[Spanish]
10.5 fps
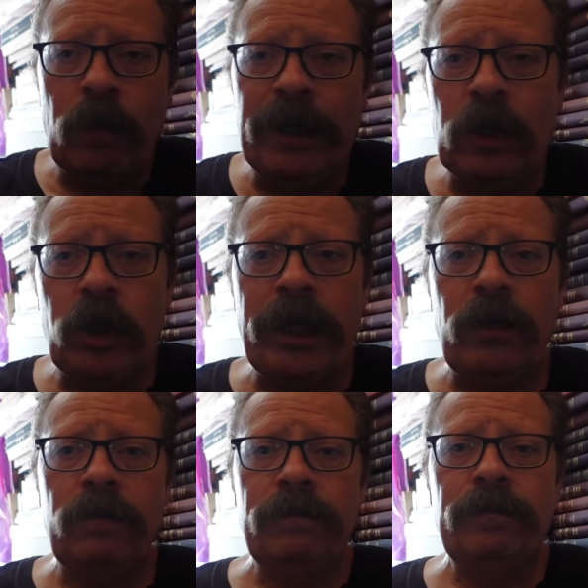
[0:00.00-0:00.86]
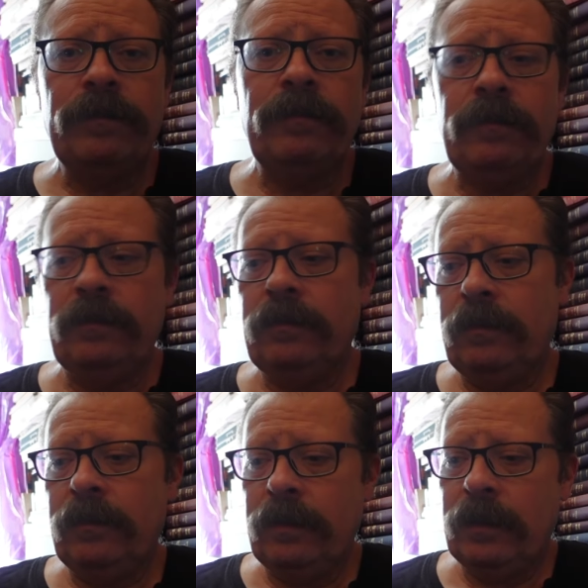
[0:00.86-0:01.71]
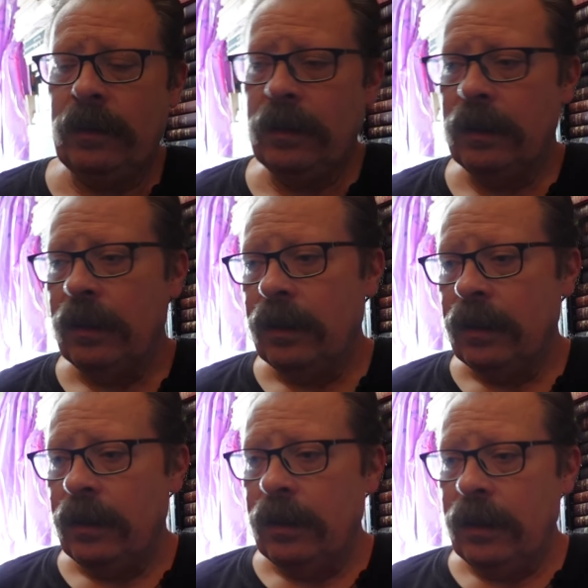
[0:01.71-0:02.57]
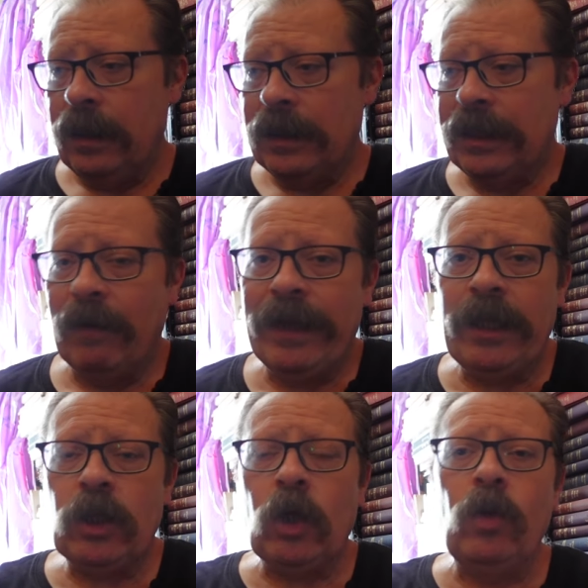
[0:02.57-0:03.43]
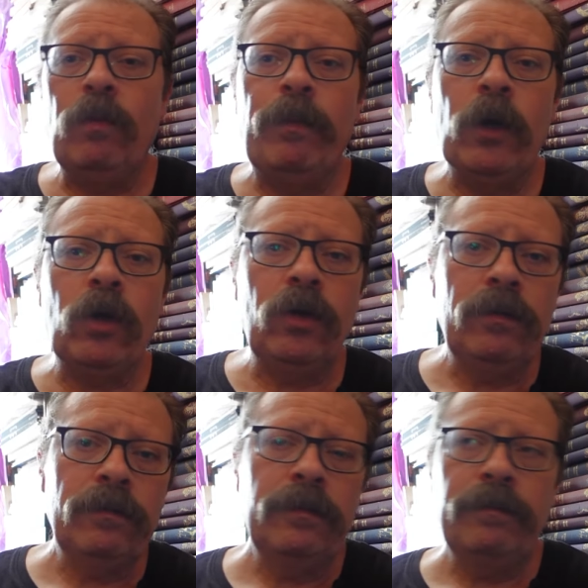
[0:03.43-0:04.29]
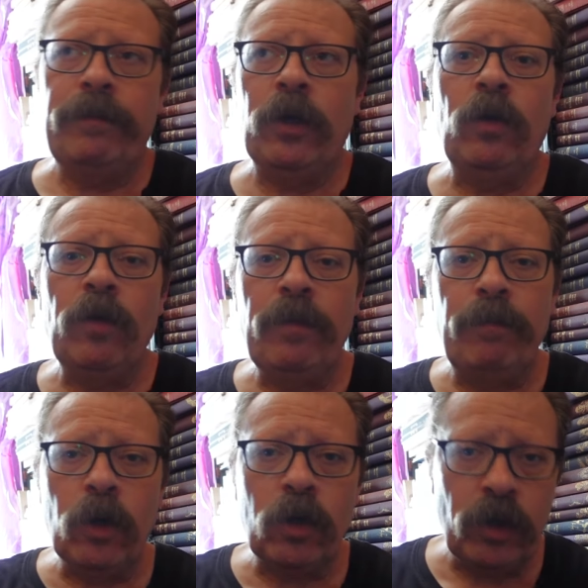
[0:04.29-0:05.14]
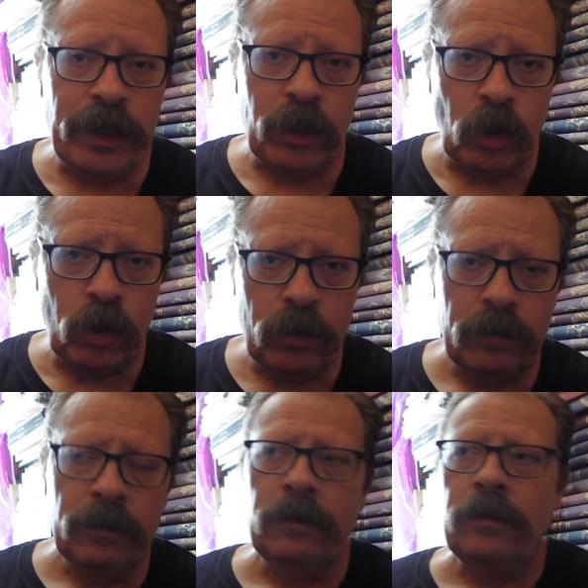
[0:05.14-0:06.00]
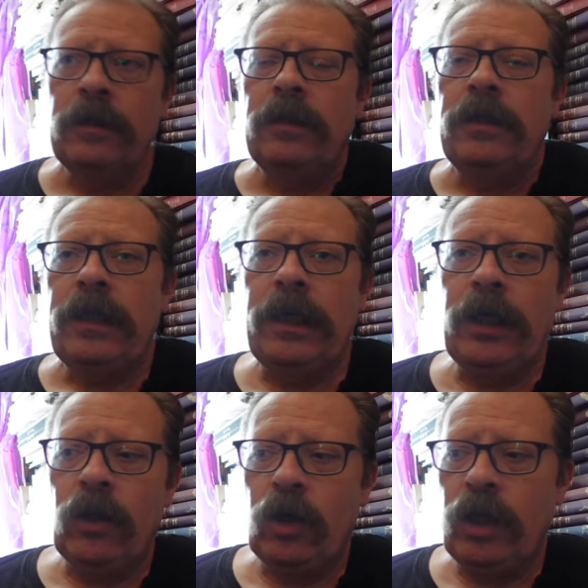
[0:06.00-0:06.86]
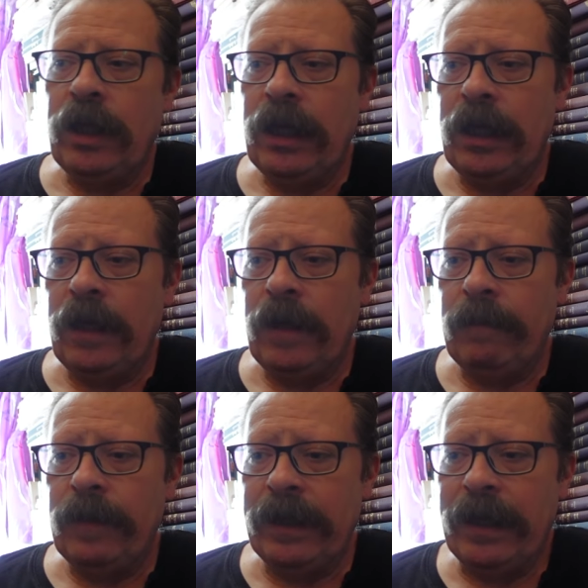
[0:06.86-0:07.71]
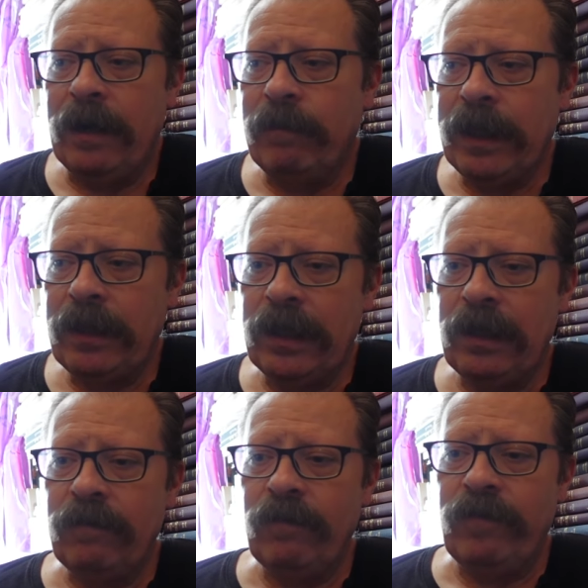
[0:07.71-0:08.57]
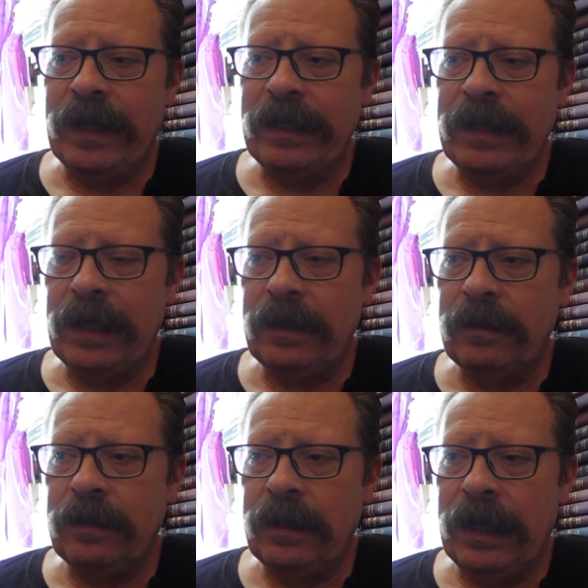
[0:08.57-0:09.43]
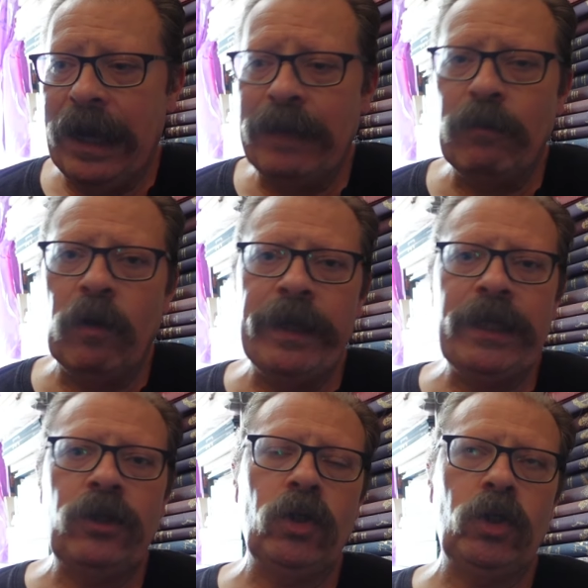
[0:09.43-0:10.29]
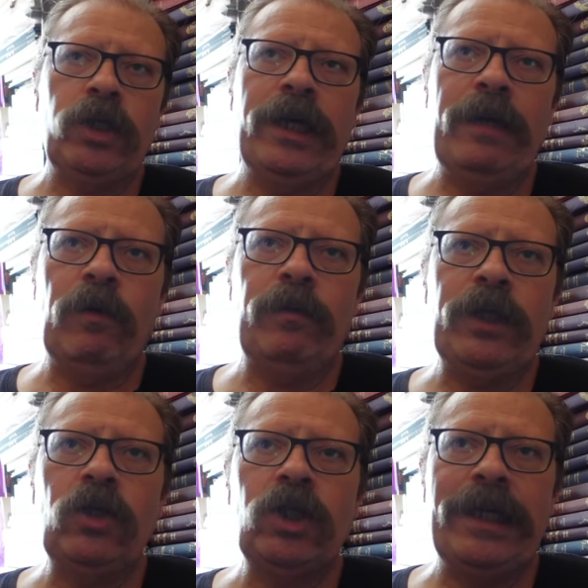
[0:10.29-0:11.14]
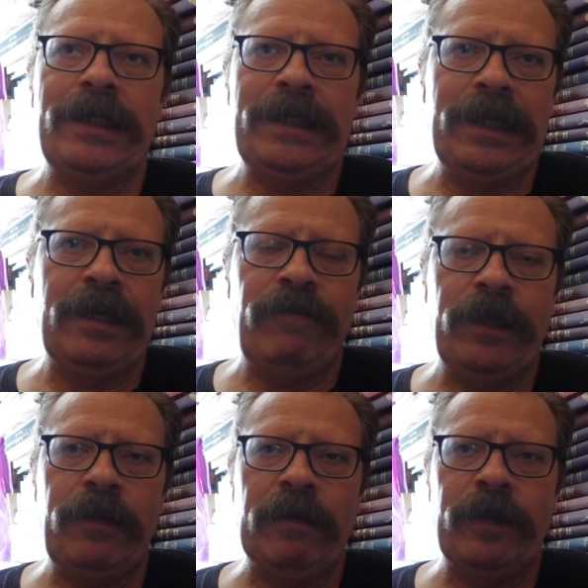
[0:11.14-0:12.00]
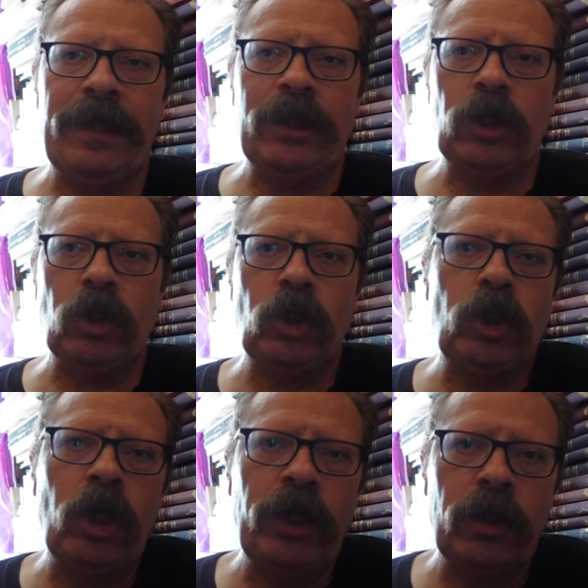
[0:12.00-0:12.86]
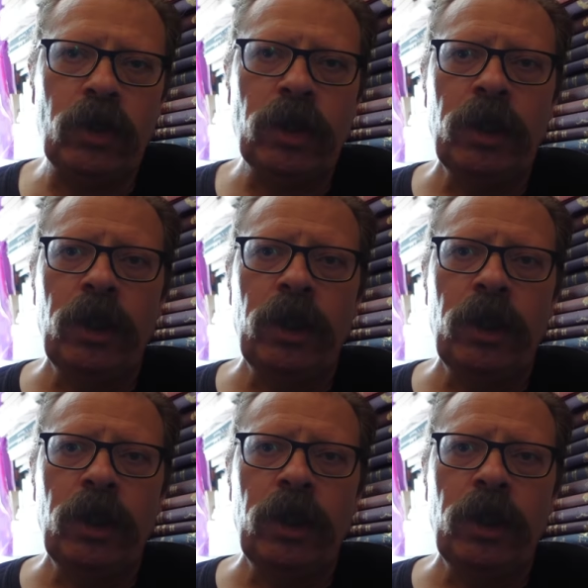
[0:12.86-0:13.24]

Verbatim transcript: picoteo, mm, eh, se habla de todo un poco, pero muy poco de todo, y donde realmente faltan, eh, hay momentos, hay momentos que sí, que efectivamente son sólidos,